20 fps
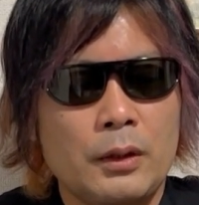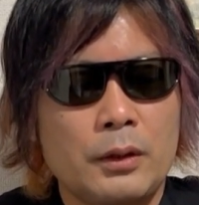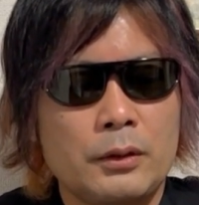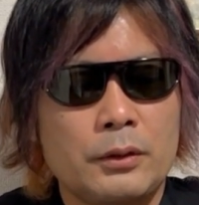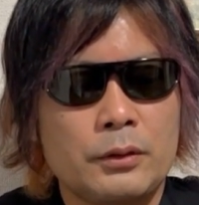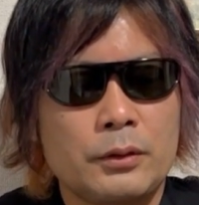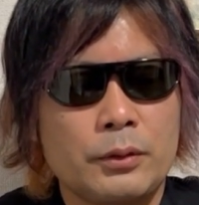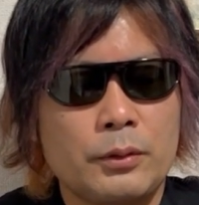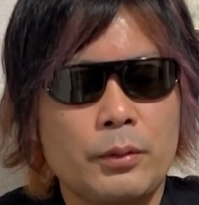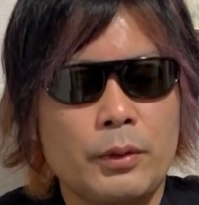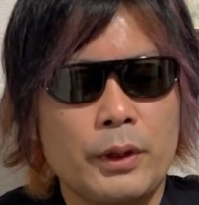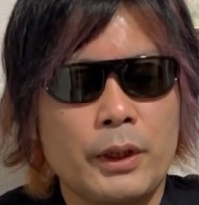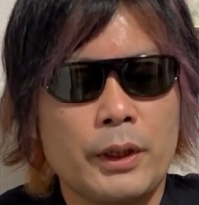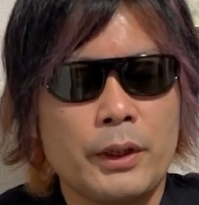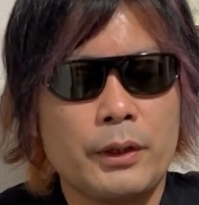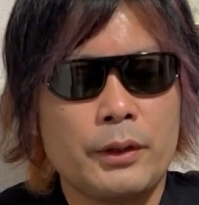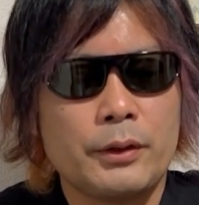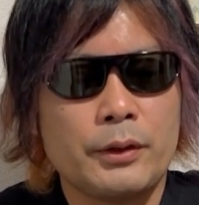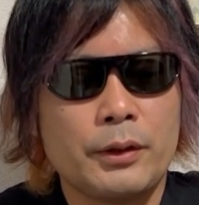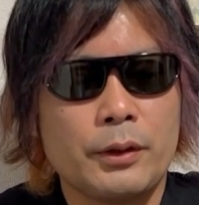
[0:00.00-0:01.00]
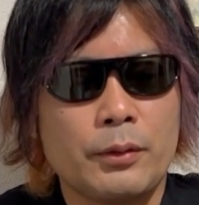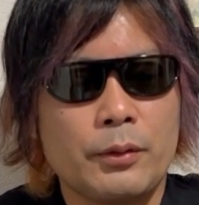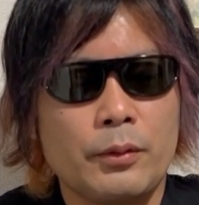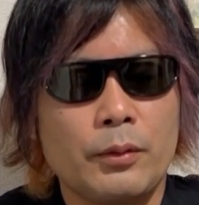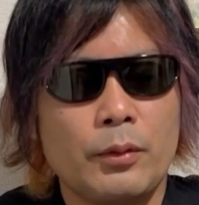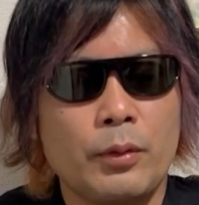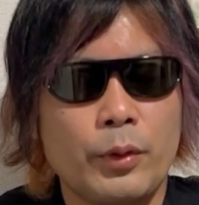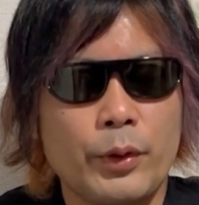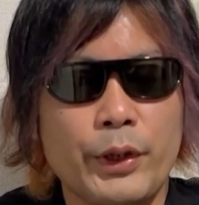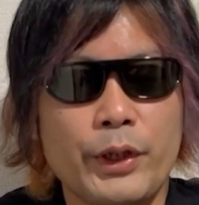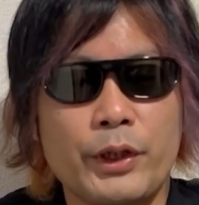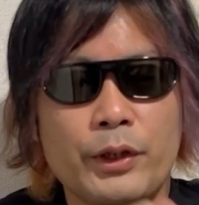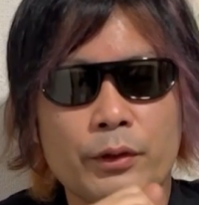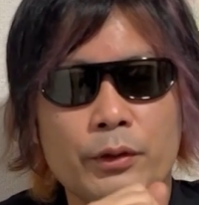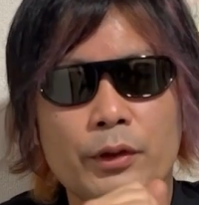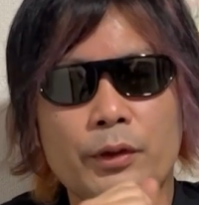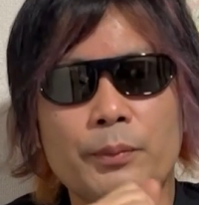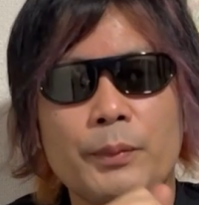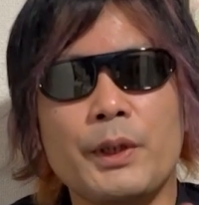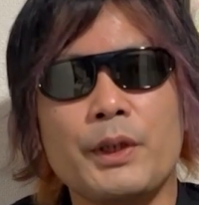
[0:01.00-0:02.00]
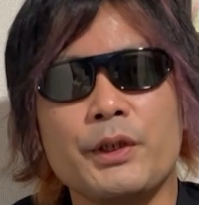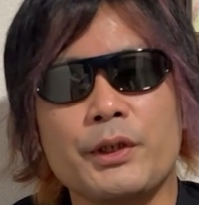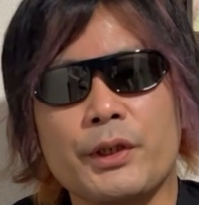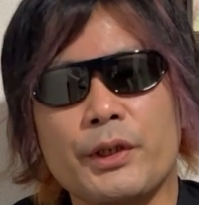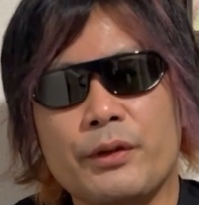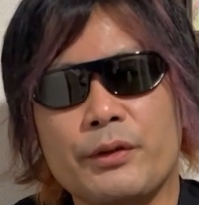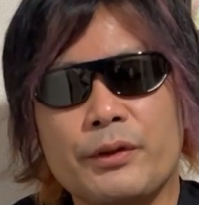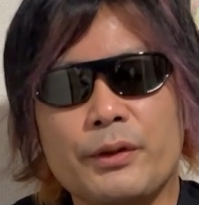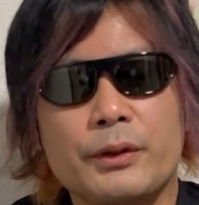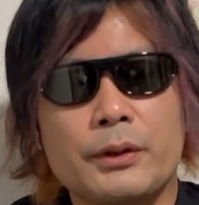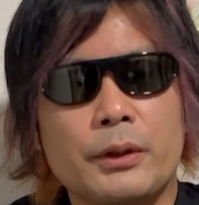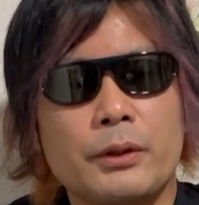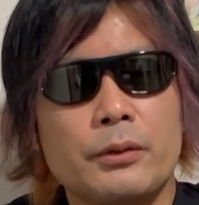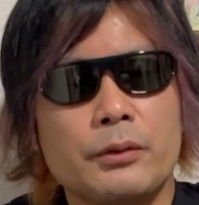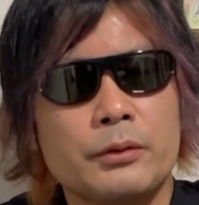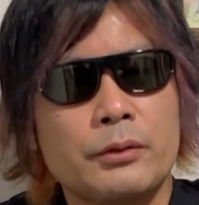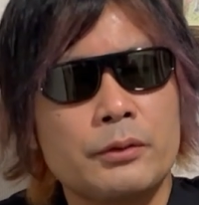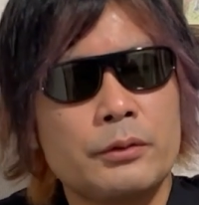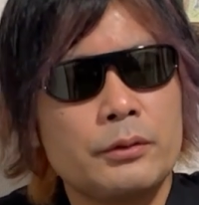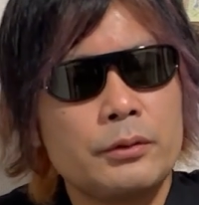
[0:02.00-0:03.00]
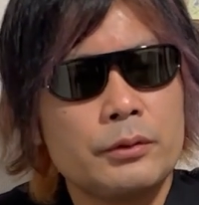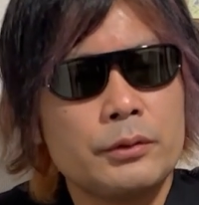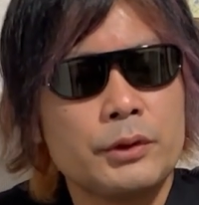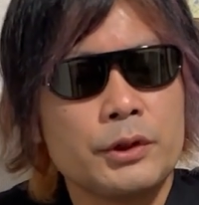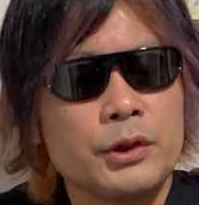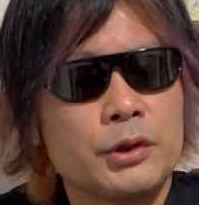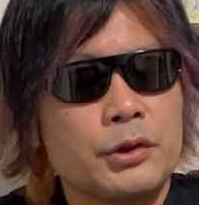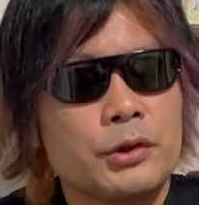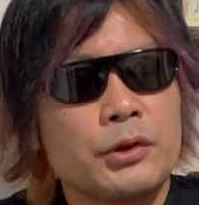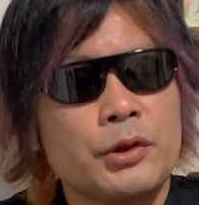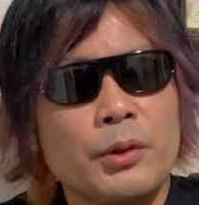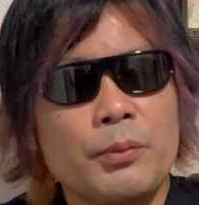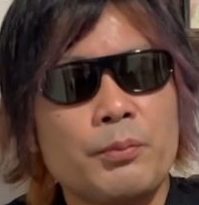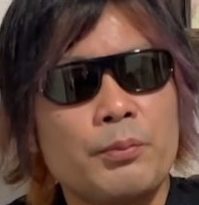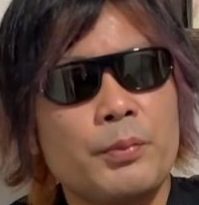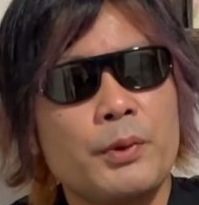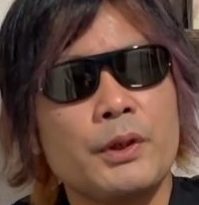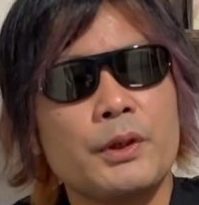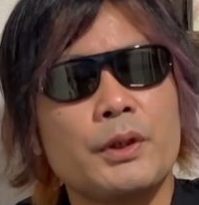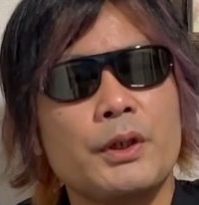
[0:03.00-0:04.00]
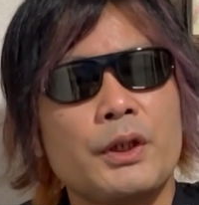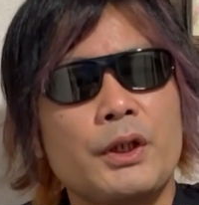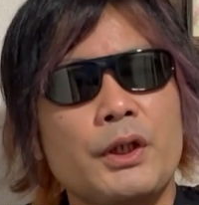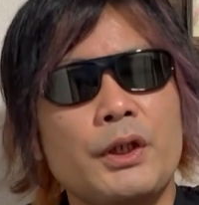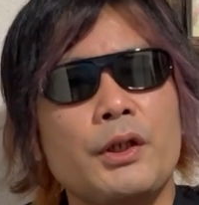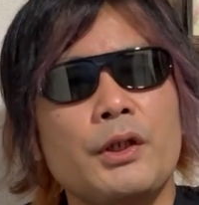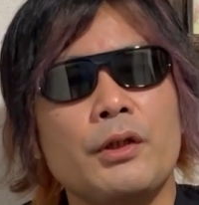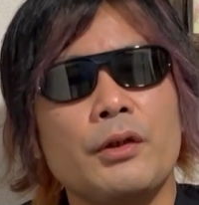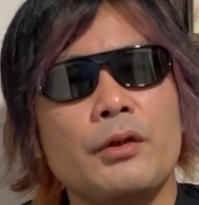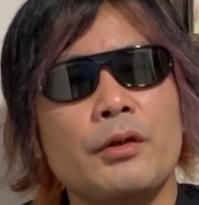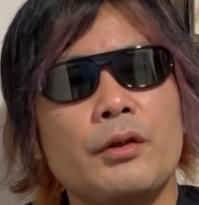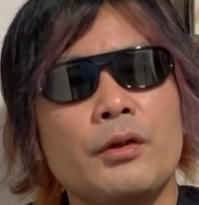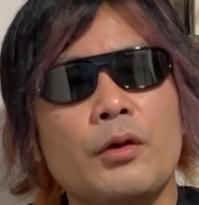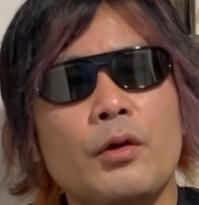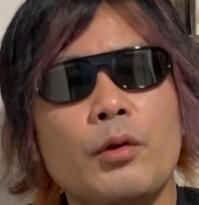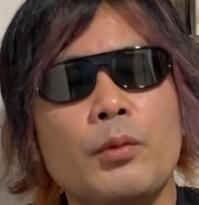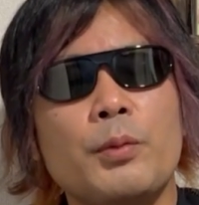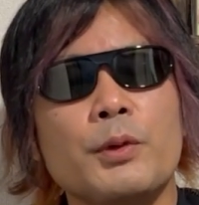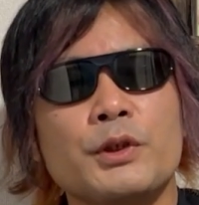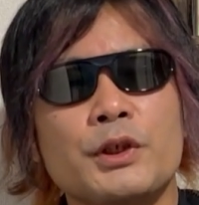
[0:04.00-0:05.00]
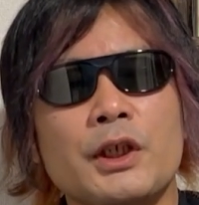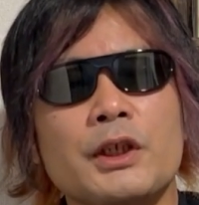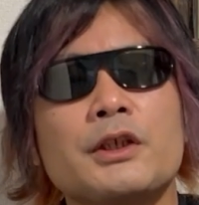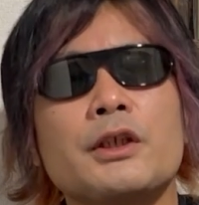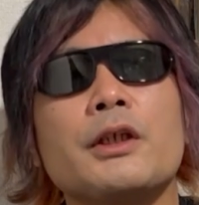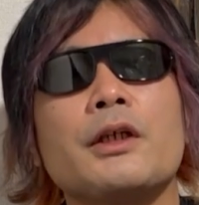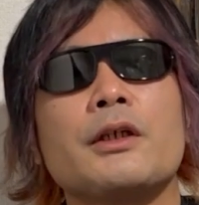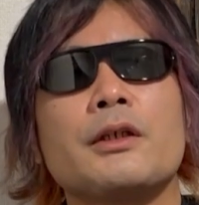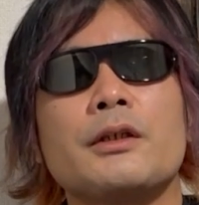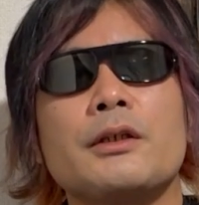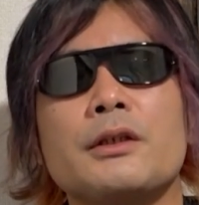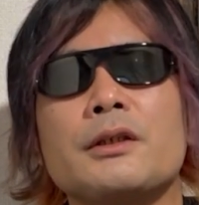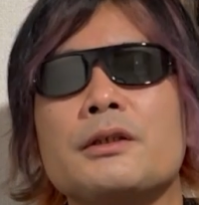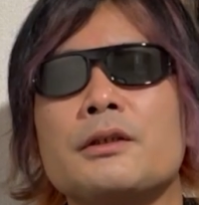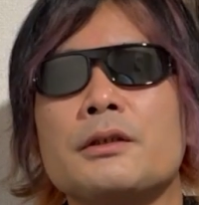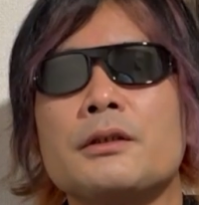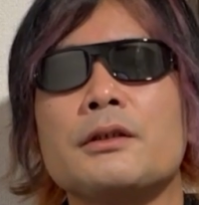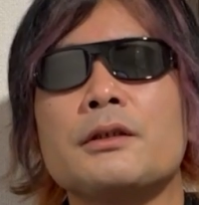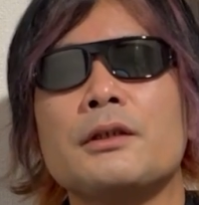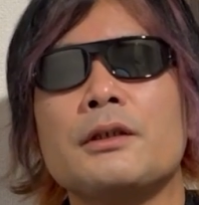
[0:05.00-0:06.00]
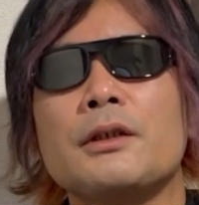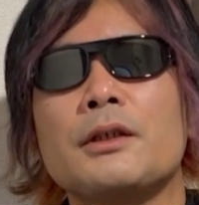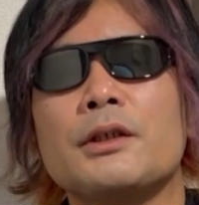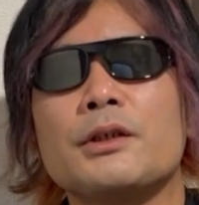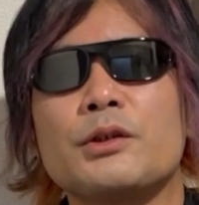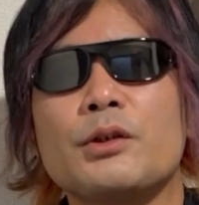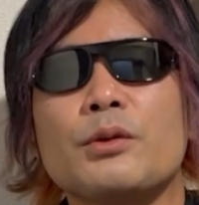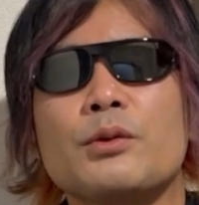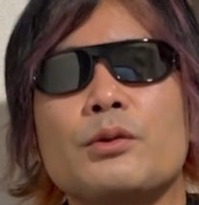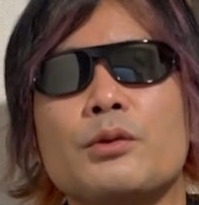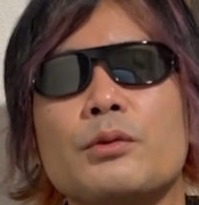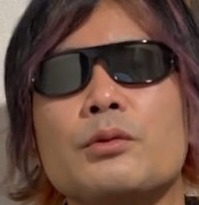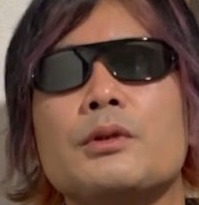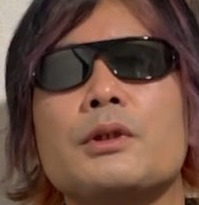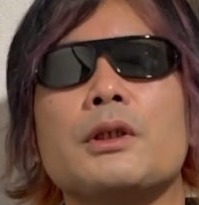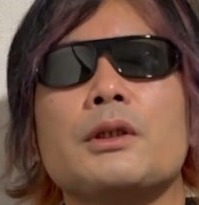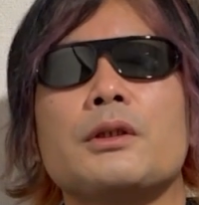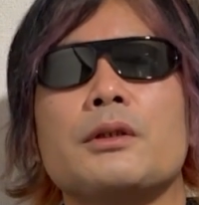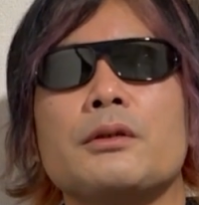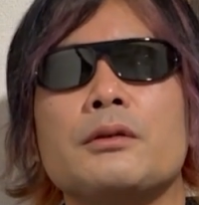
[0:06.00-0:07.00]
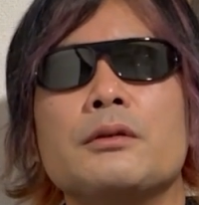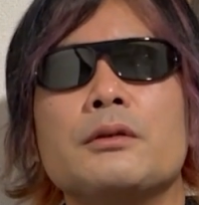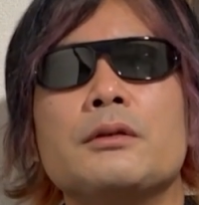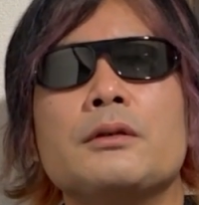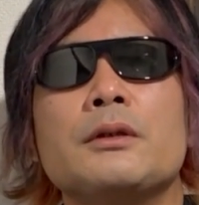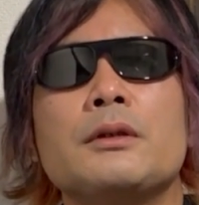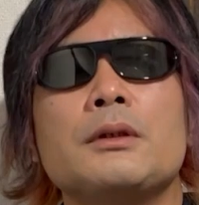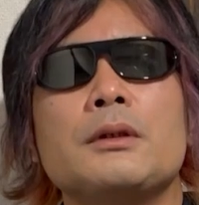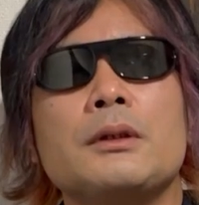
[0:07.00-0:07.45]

すごいあれってこう吠えてるイメージがあるんですけど、ストゥージーズ全般的にほぼ囁きです。そっと歌ってる。